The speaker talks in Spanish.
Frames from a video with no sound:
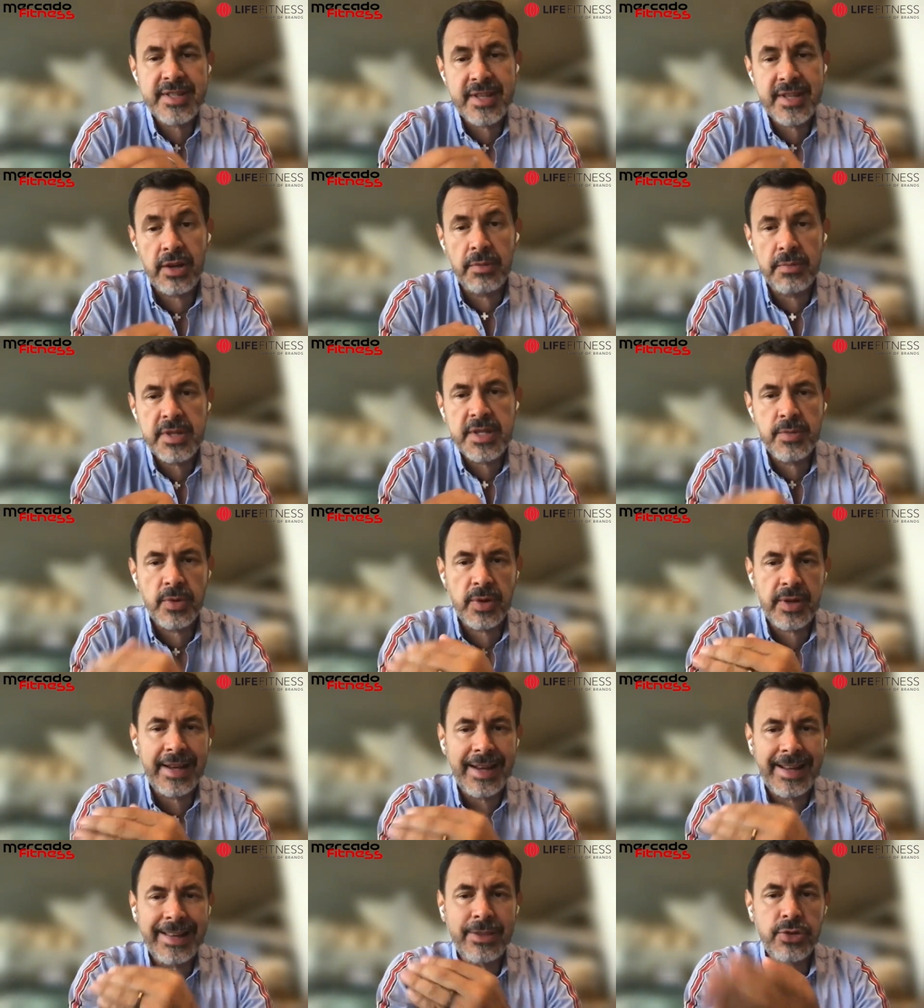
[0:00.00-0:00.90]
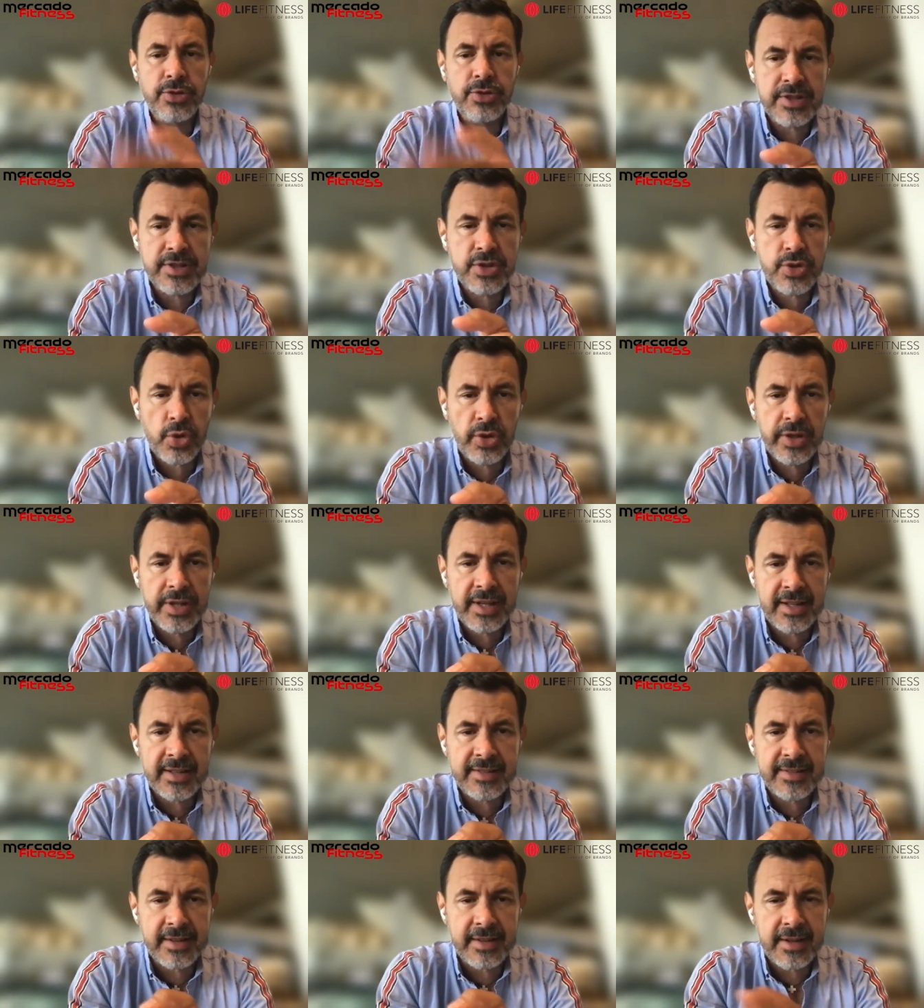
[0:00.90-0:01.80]
hace lo mismo que le instruyen
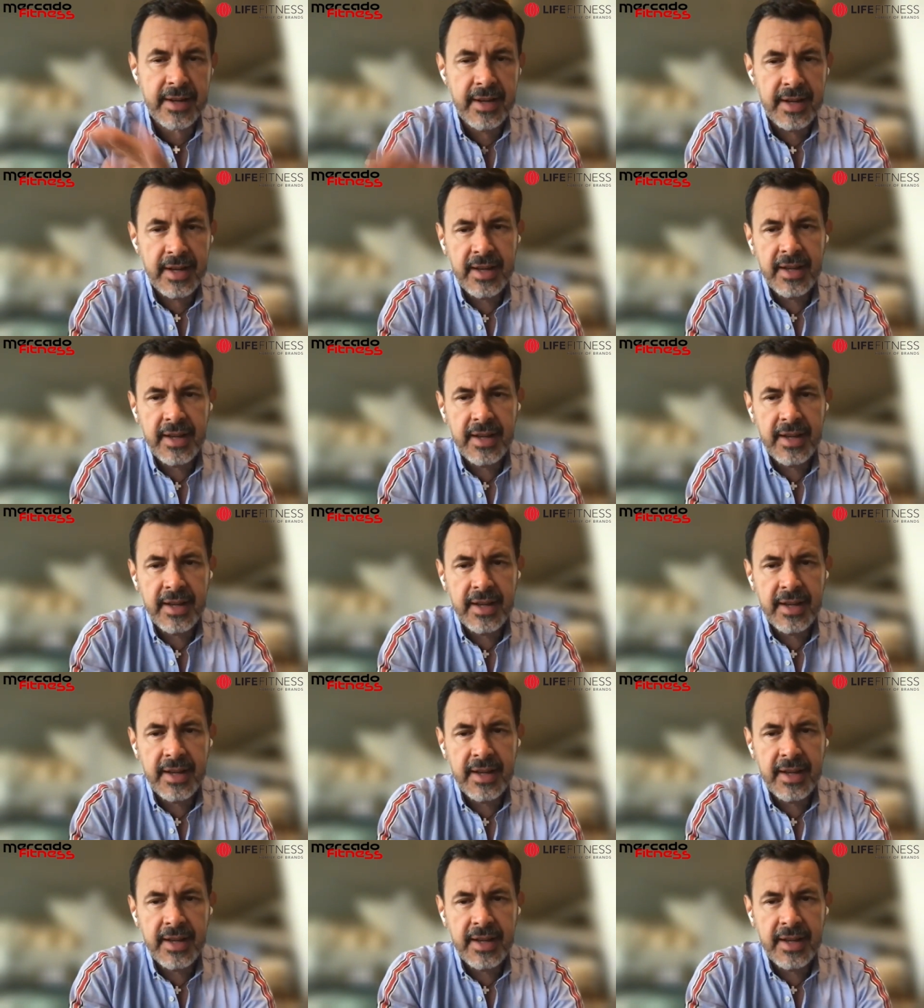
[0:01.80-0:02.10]
a hacer.